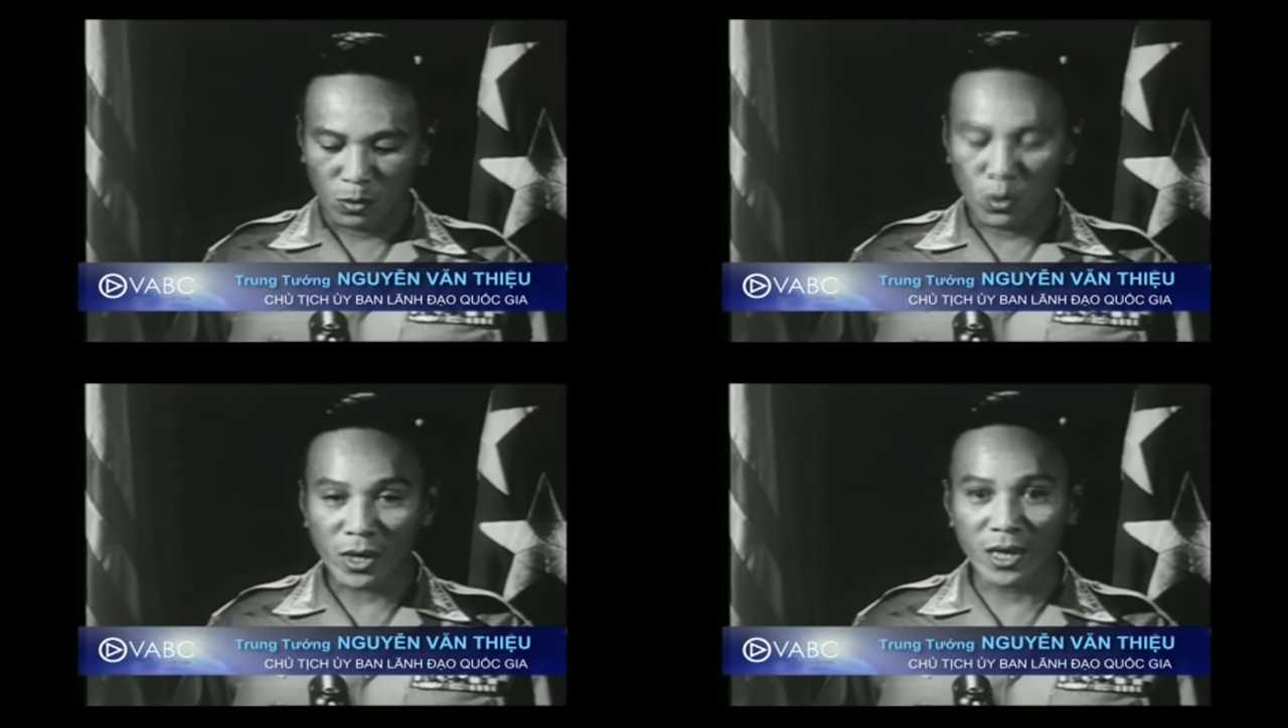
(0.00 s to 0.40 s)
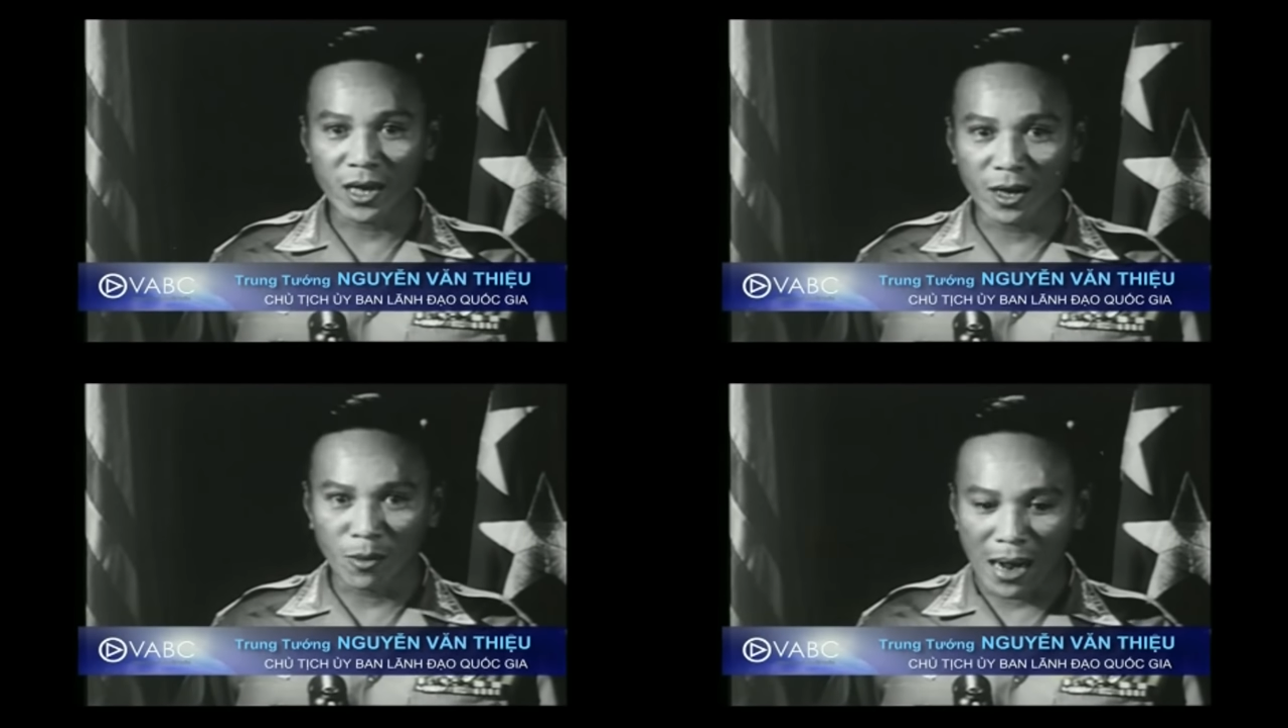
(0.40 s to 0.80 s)
quốc
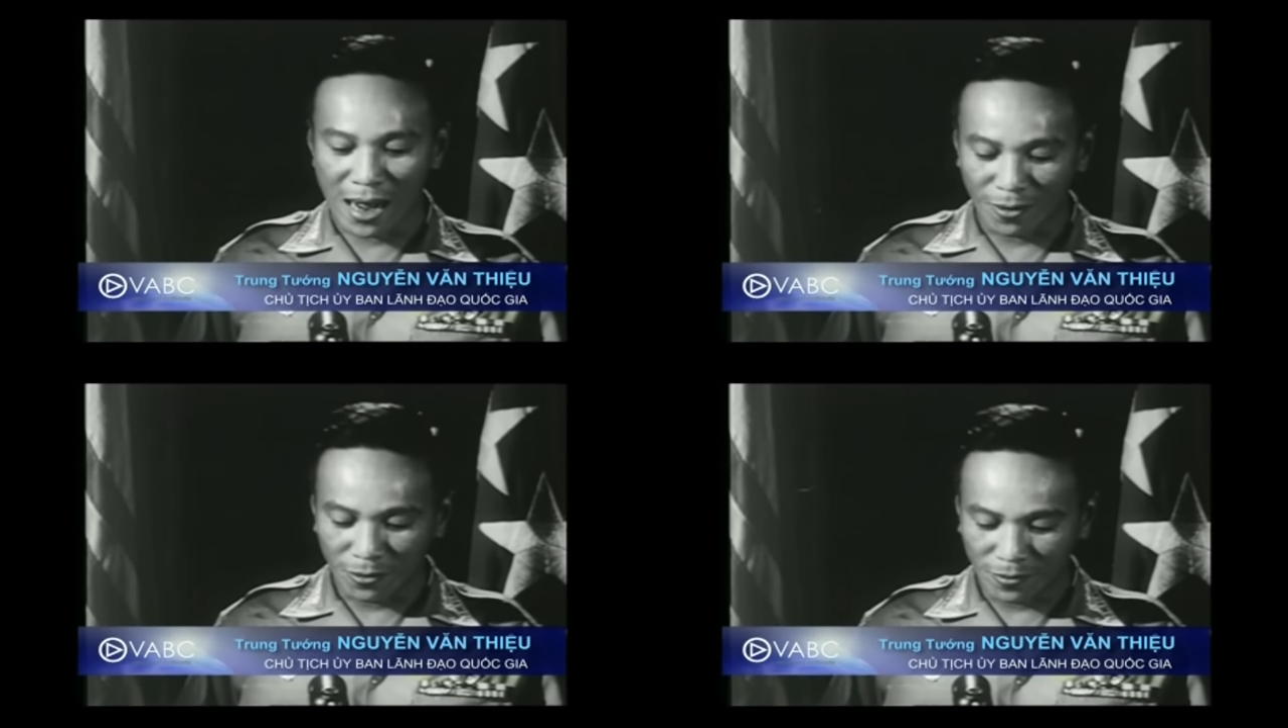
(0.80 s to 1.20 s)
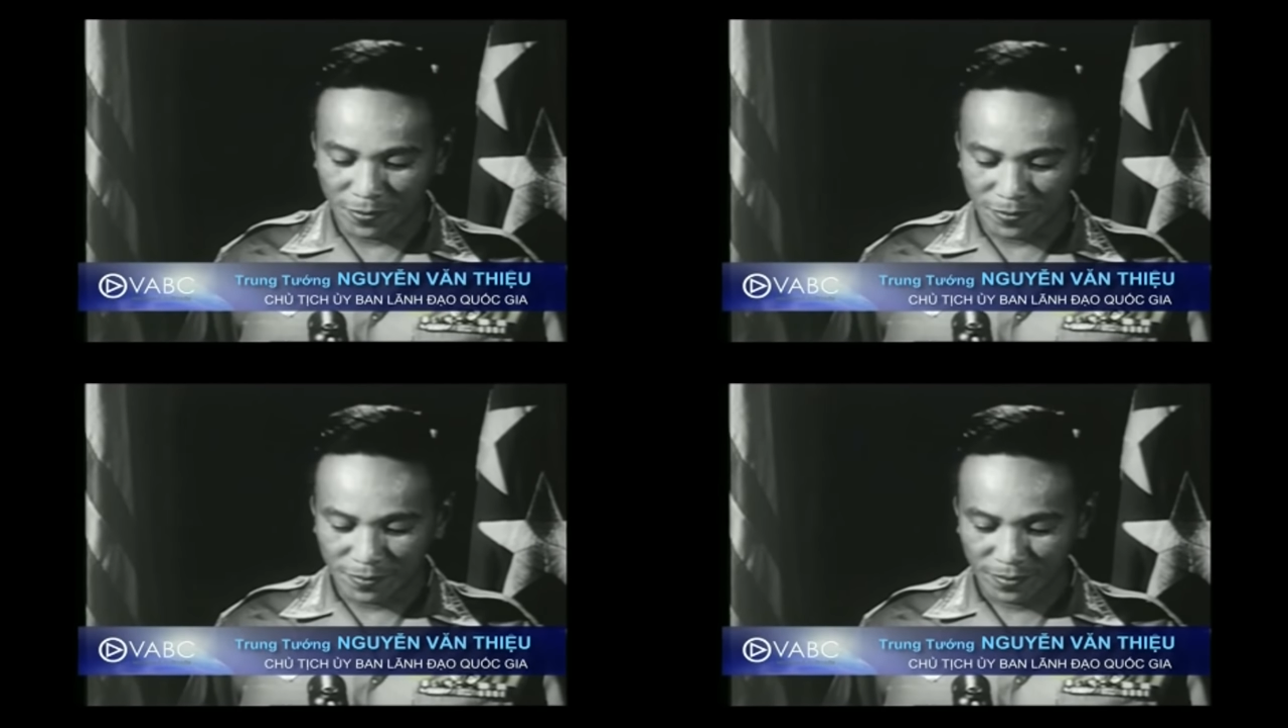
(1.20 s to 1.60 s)
dân đồng bào
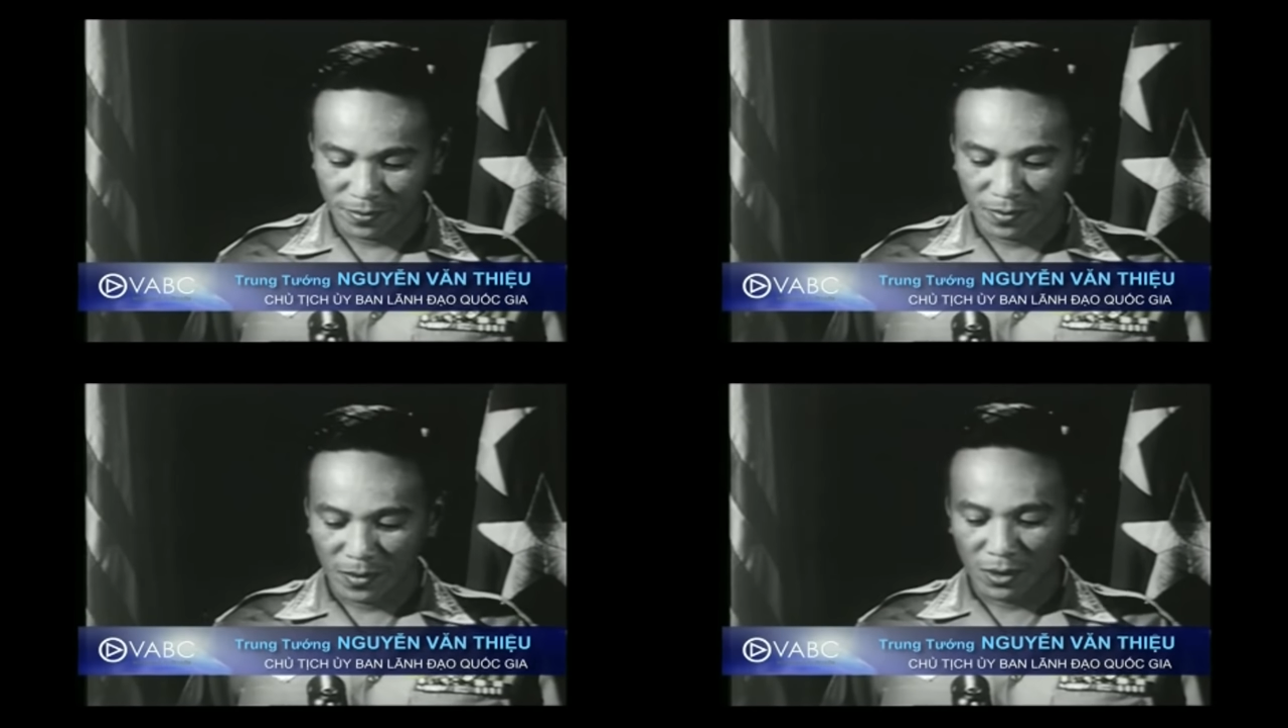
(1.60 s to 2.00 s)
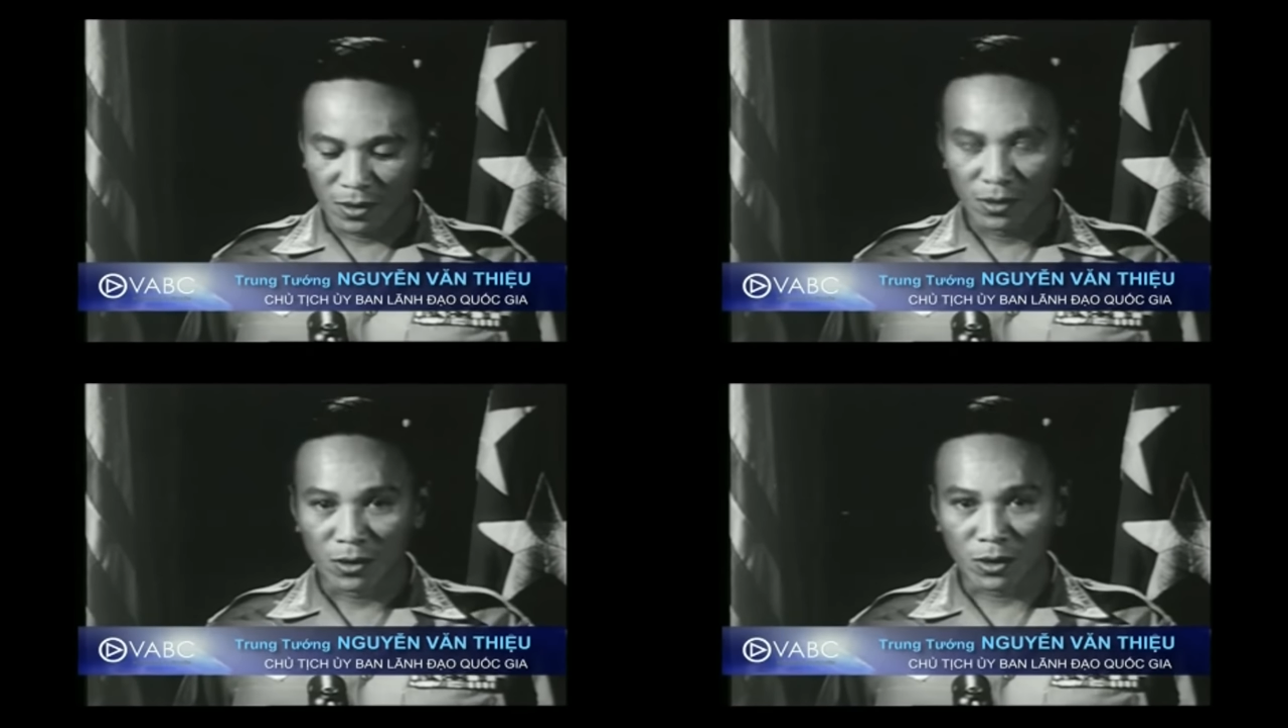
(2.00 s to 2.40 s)

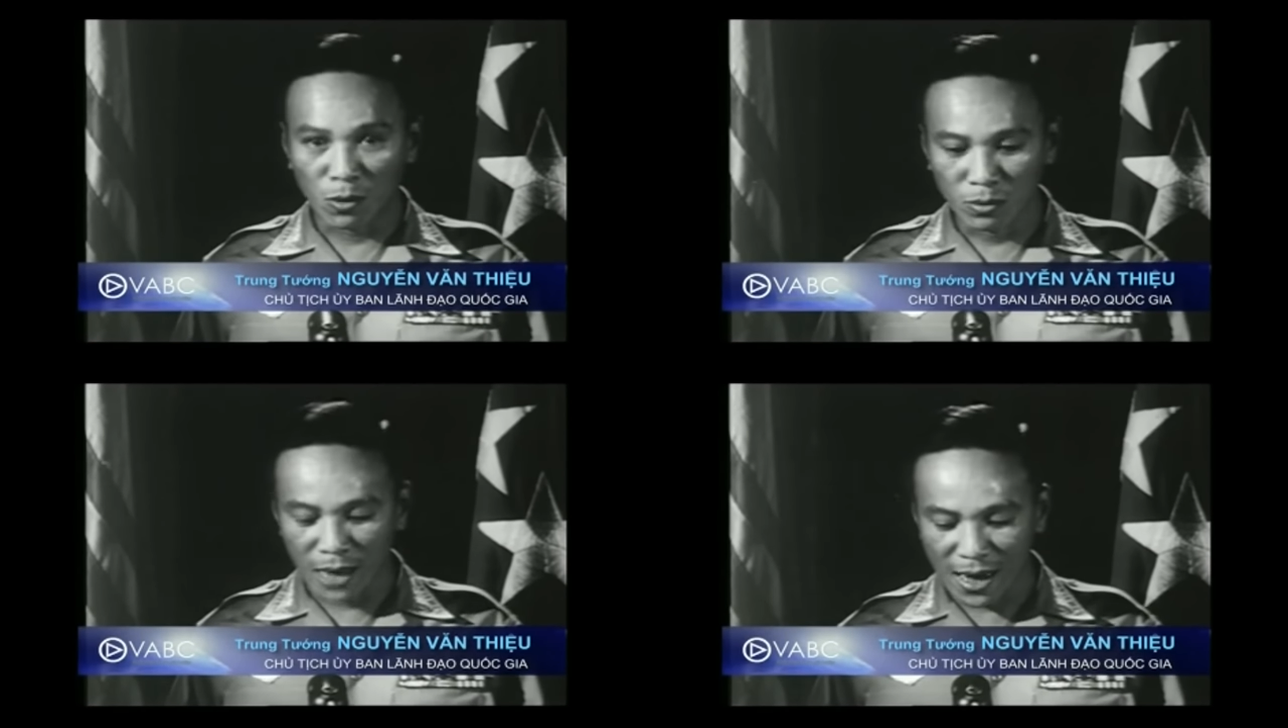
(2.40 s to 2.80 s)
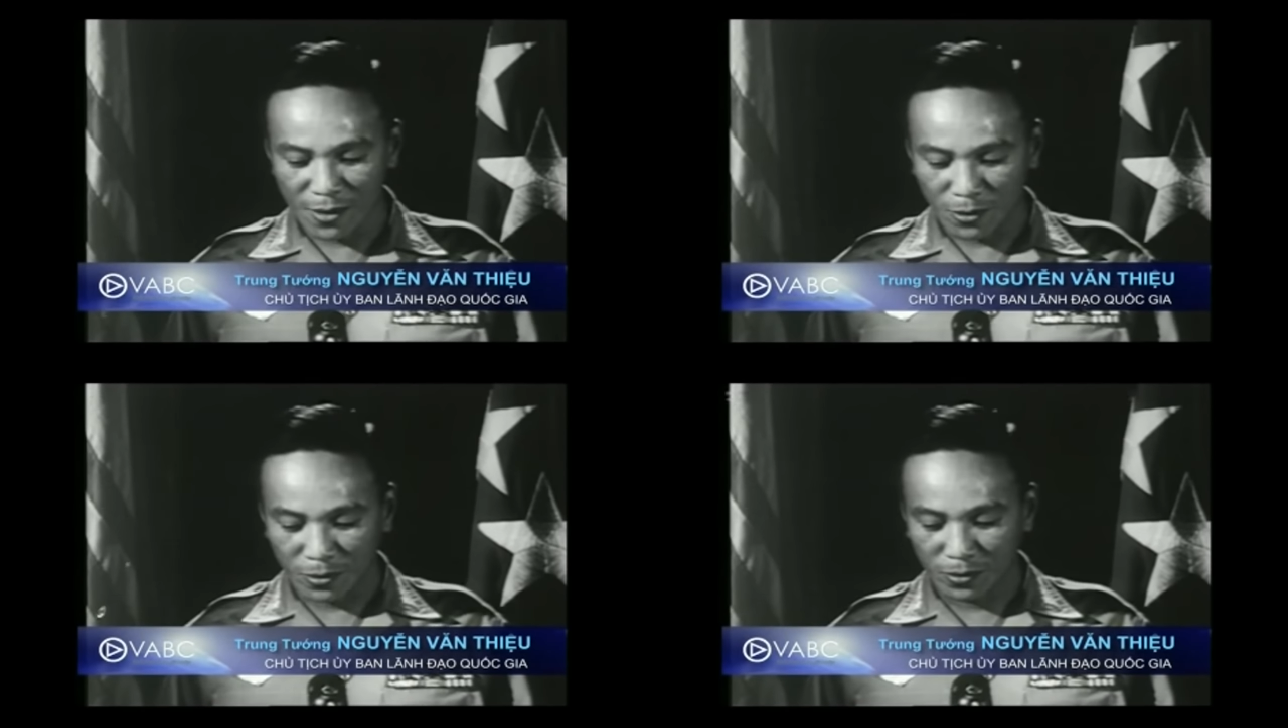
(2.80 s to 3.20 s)
cùng nhau